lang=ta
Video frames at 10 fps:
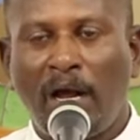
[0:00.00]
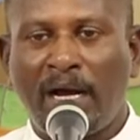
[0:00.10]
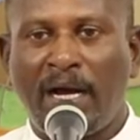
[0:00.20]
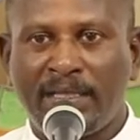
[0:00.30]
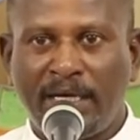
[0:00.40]
ஆக
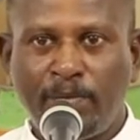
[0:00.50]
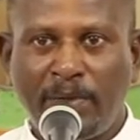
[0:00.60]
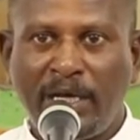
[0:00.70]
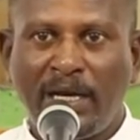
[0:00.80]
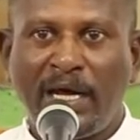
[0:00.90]

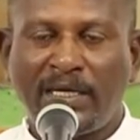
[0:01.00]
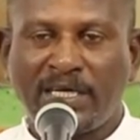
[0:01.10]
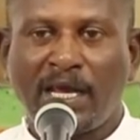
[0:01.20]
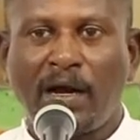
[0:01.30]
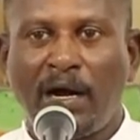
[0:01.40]
அதன்படியில்
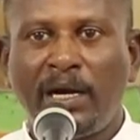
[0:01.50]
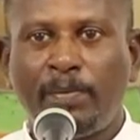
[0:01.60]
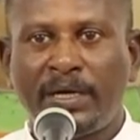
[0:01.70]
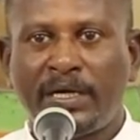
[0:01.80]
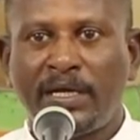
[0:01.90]
அன்றைக்கு
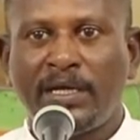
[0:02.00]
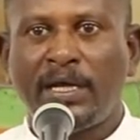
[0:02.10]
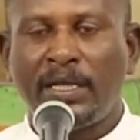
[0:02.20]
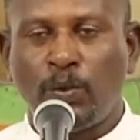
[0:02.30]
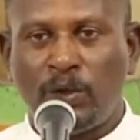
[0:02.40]
காணப்பட்ட
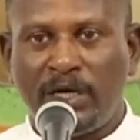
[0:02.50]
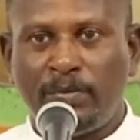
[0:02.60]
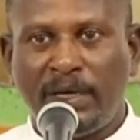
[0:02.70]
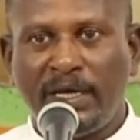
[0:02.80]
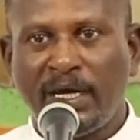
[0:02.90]
அந்த
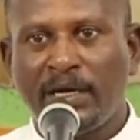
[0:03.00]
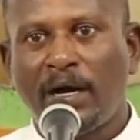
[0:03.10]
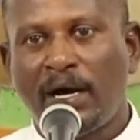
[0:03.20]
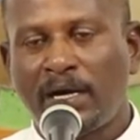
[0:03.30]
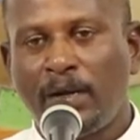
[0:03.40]
உடன்படிக்கையின்
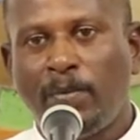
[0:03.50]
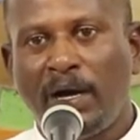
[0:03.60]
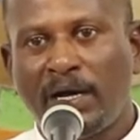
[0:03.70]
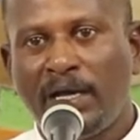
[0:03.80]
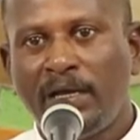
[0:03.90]

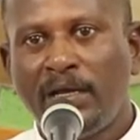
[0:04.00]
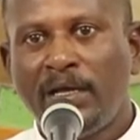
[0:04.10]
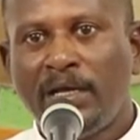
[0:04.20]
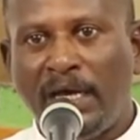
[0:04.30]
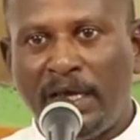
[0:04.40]
காரணமாக
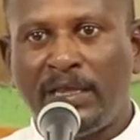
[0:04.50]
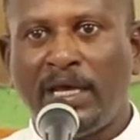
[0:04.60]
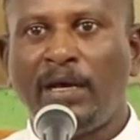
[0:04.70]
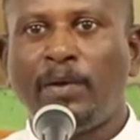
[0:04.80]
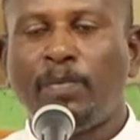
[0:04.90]
இந்த
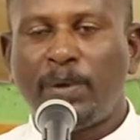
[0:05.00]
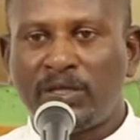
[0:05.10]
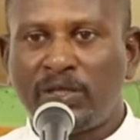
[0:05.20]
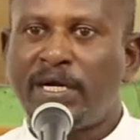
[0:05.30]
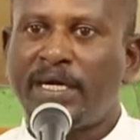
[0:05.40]

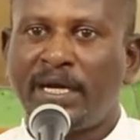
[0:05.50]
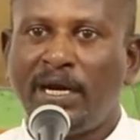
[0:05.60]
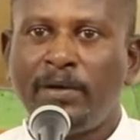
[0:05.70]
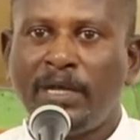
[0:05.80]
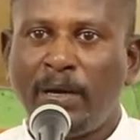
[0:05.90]
பத்து
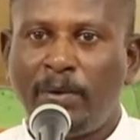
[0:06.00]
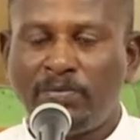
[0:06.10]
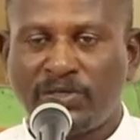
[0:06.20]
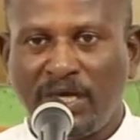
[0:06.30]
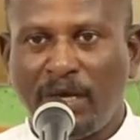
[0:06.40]
கட்டைகள்
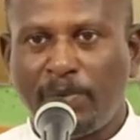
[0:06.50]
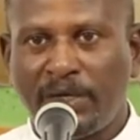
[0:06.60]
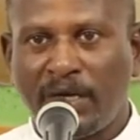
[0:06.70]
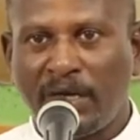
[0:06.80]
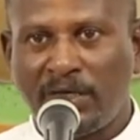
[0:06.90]
நியமனம்
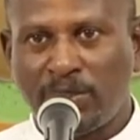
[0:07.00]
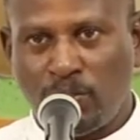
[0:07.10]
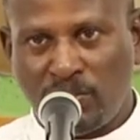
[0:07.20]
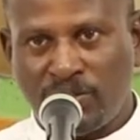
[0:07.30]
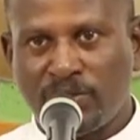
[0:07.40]
செய்யப்பட்டிருக்கின்ற
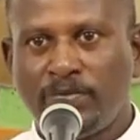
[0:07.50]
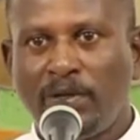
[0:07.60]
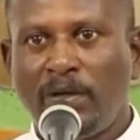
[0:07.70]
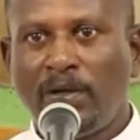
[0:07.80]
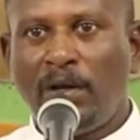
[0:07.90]
ஒன்று
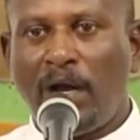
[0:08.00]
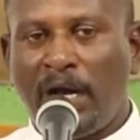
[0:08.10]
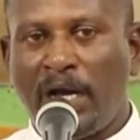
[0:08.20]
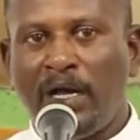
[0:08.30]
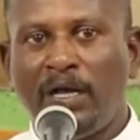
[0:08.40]

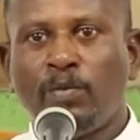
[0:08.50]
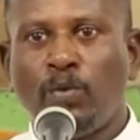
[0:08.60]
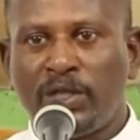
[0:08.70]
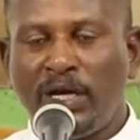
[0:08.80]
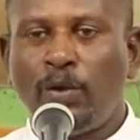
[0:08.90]
ஆக
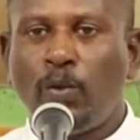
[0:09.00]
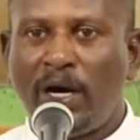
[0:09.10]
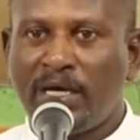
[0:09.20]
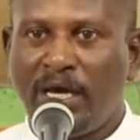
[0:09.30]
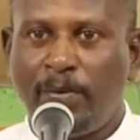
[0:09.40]
முதல்
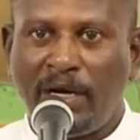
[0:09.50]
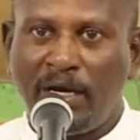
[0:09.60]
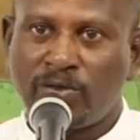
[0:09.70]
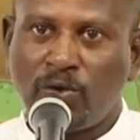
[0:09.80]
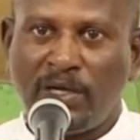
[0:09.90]
வாக்கியம் என்ன
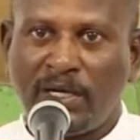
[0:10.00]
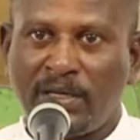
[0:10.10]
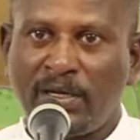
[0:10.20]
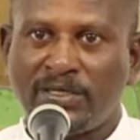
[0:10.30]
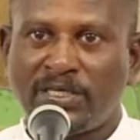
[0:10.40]

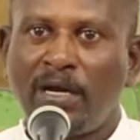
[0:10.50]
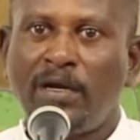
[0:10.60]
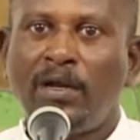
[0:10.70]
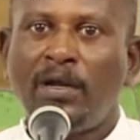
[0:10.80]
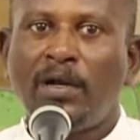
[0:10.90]
சொல்லுகிறது என்றால்
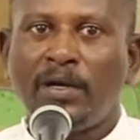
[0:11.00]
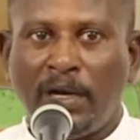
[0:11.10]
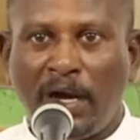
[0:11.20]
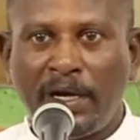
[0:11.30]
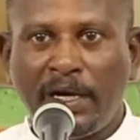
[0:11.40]

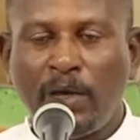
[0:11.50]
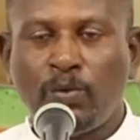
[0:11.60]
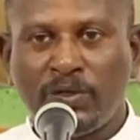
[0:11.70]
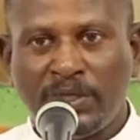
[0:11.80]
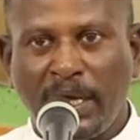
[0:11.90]
நானே
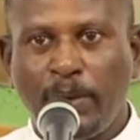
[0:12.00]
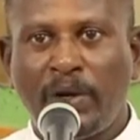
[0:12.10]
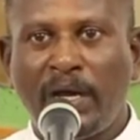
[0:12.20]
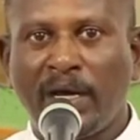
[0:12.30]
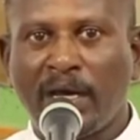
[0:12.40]
உன்
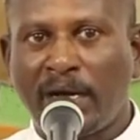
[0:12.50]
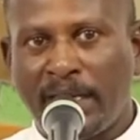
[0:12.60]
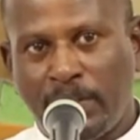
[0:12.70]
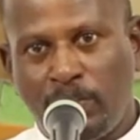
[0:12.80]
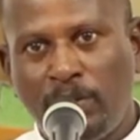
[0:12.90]
தேவனாகி
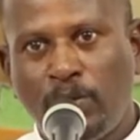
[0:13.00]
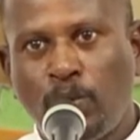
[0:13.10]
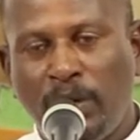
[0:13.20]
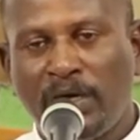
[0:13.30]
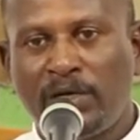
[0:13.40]
கடவுள்
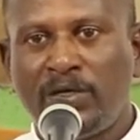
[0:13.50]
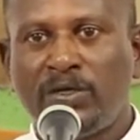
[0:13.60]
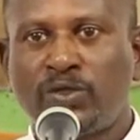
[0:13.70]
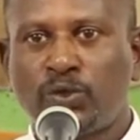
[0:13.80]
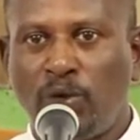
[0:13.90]
உனக்கு
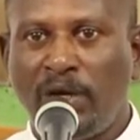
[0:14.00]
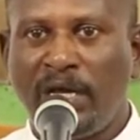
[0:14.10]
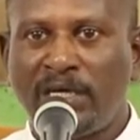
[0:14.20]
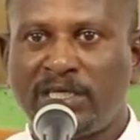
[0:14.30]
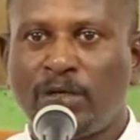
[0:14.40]

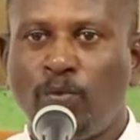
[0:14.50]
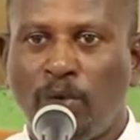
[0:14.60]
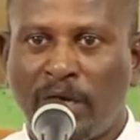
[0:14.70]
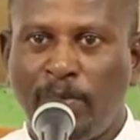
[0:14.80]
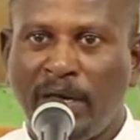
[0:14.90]
சொல்லுகின்ற
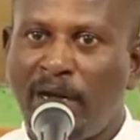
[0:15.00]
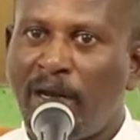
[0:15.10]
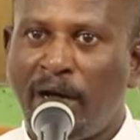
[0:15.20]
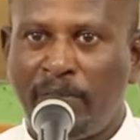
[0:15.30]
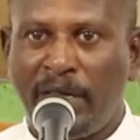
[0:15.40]
முறைமைகள்
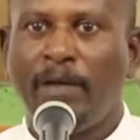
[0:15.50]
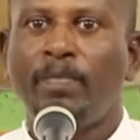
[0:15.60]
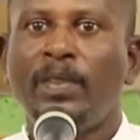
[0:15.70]
ஆவன